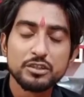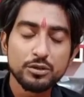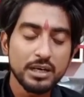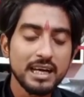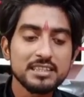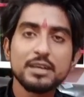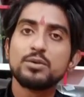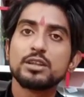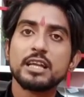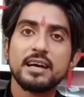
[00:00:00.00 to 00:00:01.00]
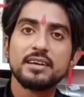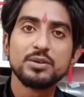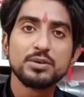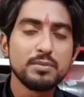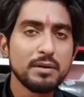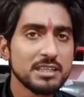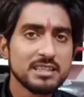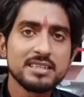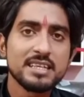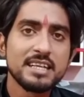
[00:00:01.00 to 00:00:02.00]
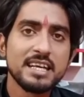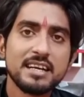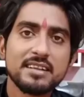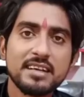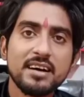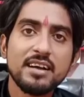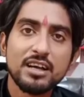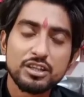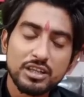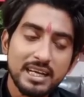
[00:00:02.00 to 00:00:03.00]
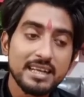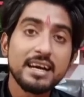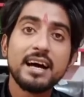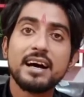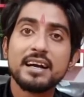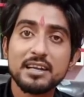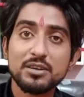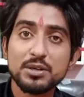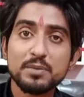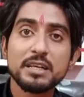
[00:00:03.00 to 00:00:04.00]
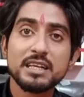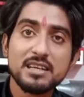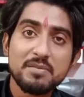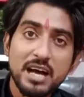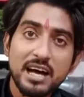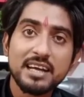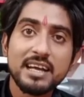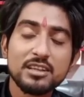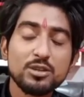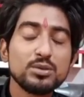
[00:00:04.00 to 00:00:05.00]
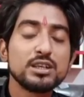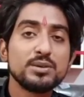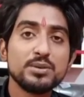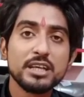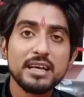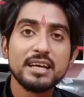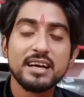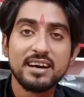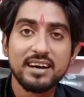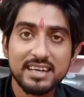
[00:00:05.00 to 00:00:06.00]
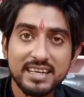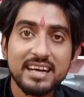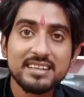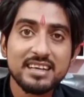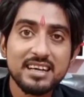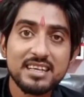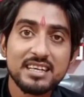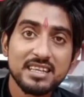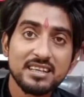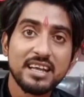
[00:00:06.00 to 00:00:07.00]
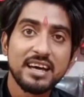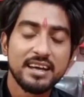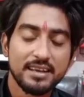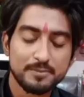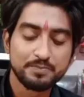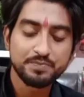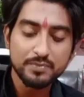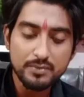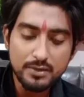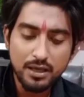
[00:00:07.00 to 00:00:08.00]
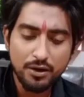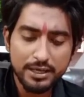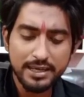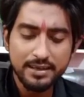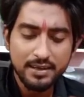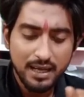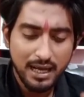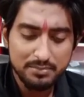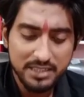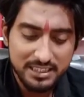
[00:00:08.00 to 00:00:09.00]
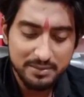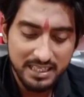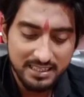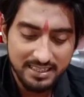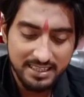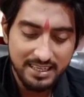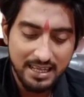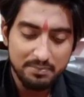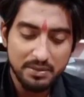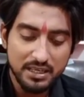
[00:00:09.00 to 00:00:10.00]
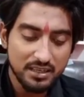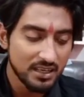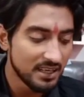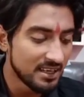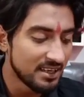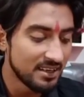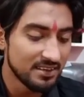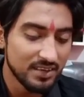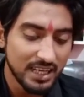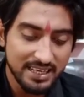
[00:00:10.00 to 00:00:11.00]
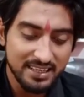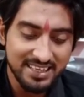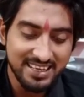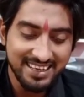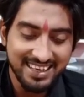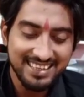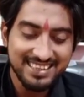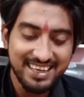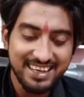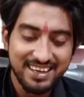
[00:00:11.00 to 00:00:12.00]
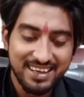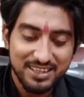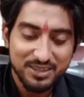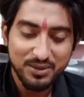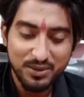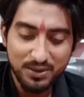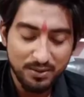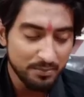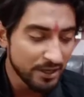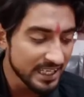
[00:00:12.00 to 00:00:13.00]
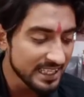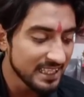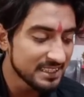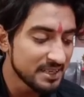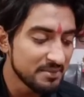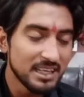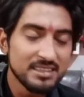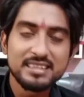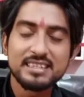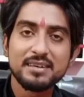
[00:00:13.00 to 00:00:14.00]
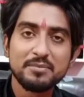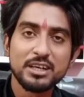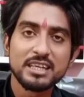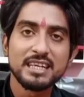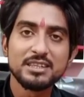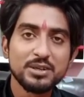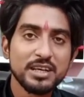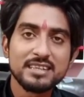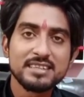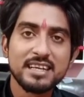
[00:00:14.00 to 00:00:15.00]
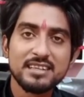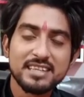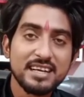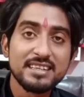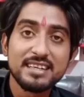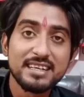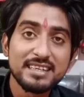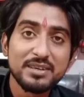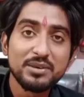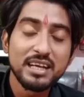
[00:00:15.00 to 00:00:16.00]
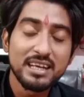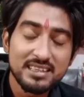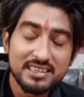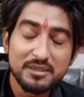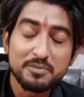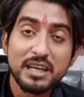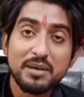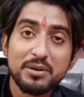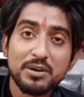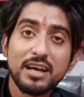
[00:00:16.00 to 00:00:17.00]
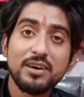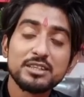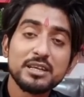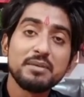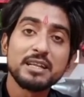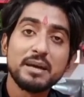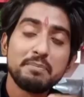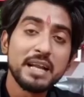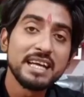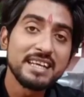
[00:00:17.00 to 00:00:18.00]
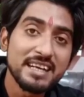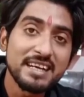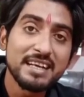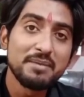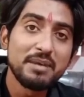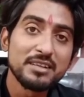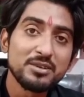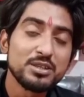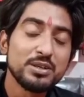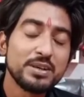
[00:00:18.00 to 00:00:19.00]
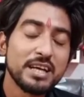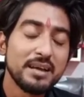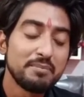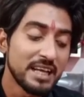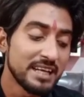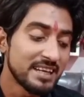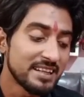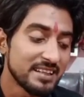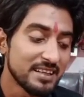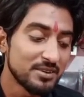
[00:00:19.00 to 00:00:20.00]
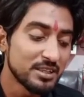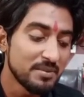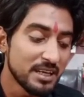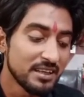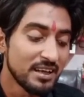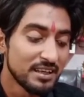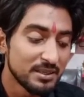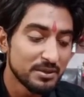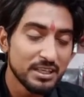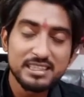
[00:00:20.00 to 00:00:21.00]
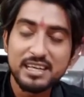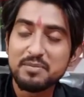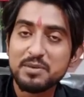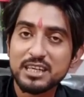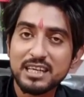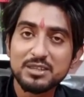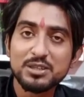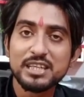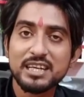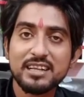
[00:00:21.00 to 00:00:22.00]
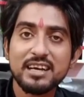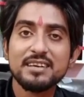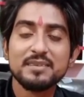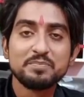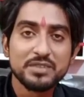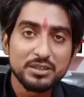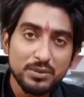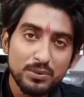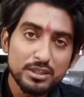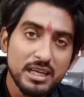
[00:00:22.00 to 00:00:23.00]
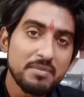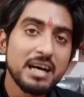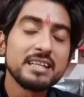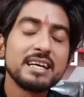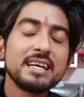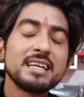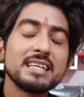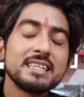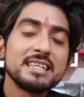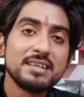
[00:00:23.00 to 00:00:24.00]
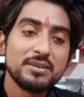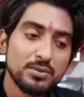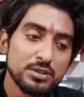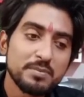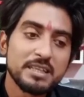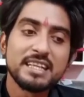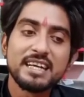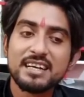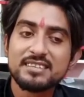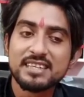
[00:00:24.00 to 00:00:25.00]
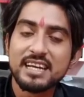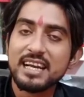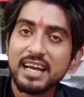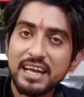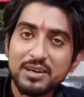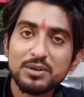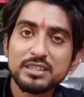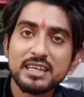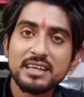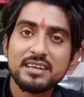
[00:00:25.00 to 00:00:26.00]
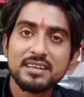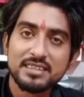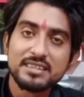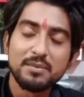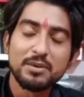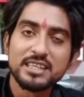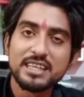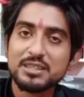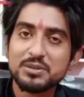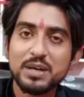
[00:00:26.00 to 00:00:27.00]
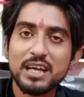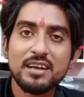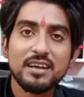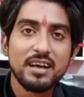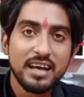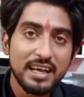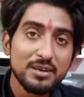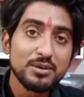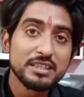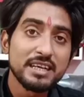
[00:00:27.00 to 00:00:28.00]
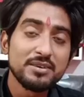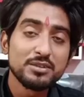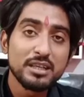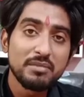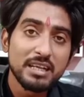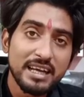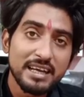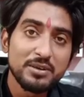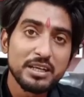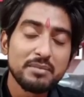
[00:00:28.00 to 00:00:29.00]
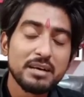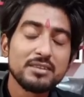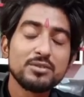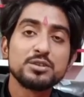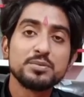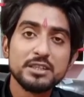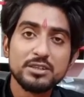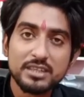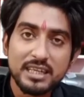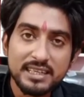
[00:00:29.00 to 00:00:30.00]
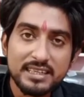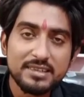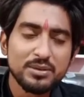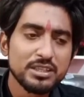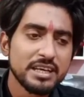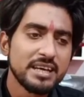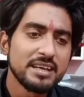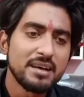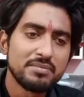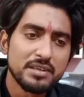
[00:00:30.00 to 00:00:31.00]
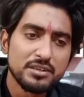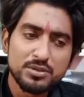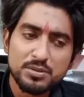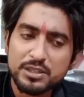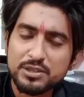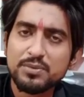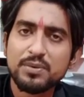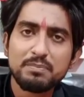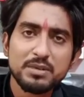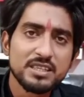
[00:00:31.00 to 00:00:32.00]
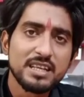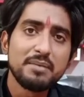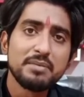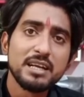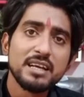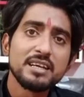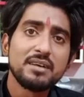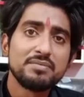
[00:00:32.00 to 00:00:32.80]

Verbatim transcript: तो ऐसे होता है यूट्यूब हमेशा चेक नहीं करता तो लेकिन हाँ अगर यूट्यूब की नज़र में आ गया तो ज़रूर ये आ, हटा दिया जा सकता है ओके अब नेक्स्ट बात करते हैं यहाँ पे आ, अगर देखा जाए तो मोनेटाइज के बाद जैसे एक मोनेटाइज हो गया चैनल चार हज़ार घंटे हो गए एक हज़ार सब्सक्राइबर हो गया और उसके बाद अप्लाई करने के बाद कुछ लोग हैं अप्लाई कर देते हैं उसके बाद जब उनका चैनल मोनेटाइज हो जाता है तो उसके बाद अगर किसी उस बंदे का चैनल हैक हो जाए जिसका मोनेटाइज हुआ है हैक हो जाए उसके बाद हैक होने के बाद कुछ वीडियो डिलीट हो जाए या फिर कुछ वीडियो वापस ना मिले या